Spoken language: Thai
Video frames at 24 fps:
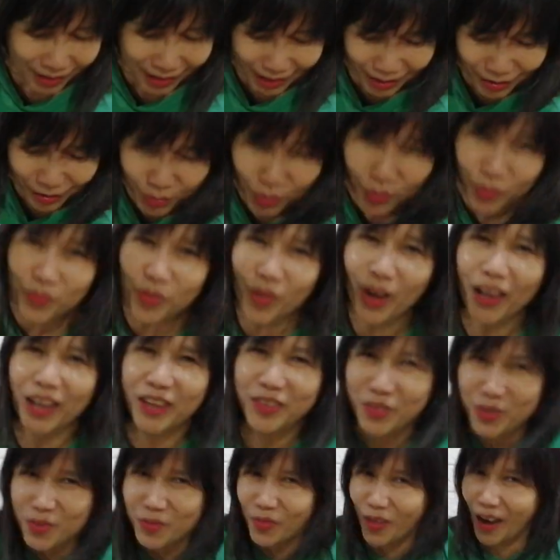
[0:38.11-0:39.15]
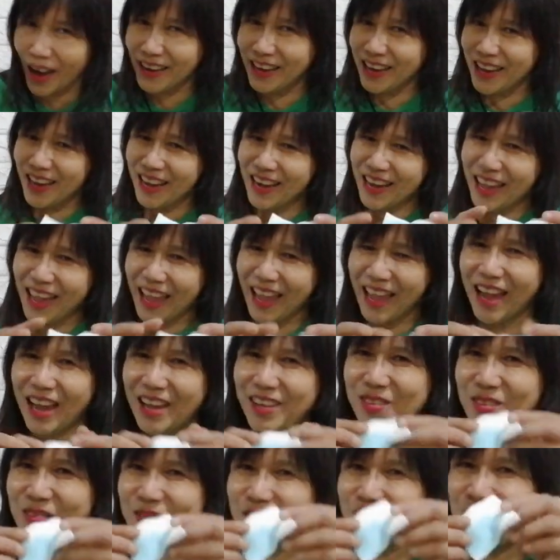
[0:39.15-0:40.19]
ให้ชุ่มหน่อยให้ชุ่มหน่อยนี่นี่ให้
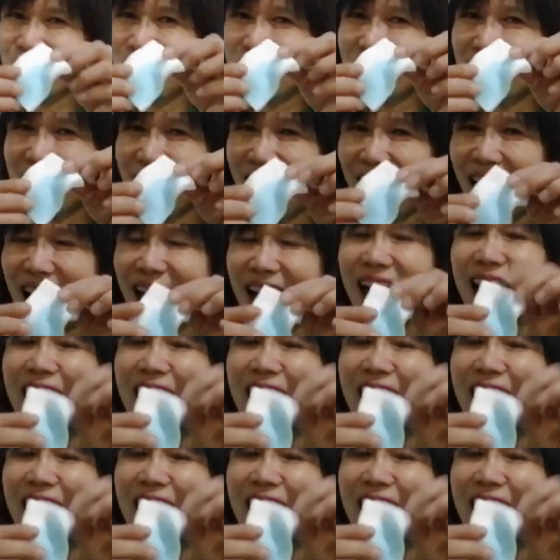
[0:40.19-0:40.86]
ชุ่มชุ่มอย่างเงี้ย